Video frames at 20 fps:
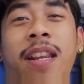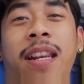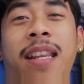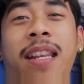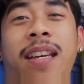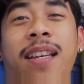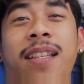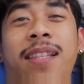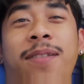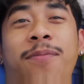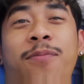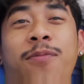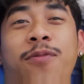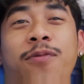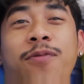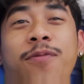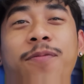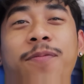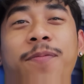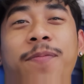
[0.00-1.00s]
nenek
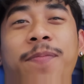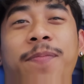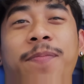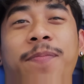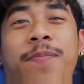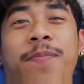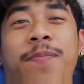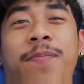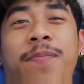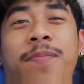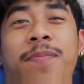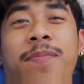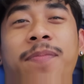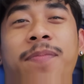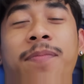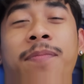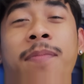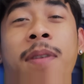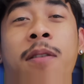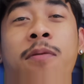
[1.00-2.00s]
ketemu Hah?
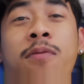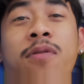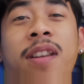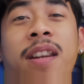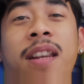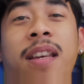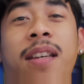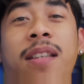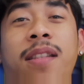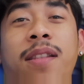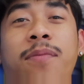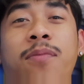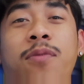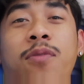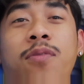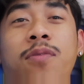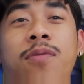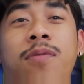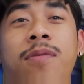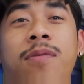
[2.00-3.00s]
mau nenek ketemu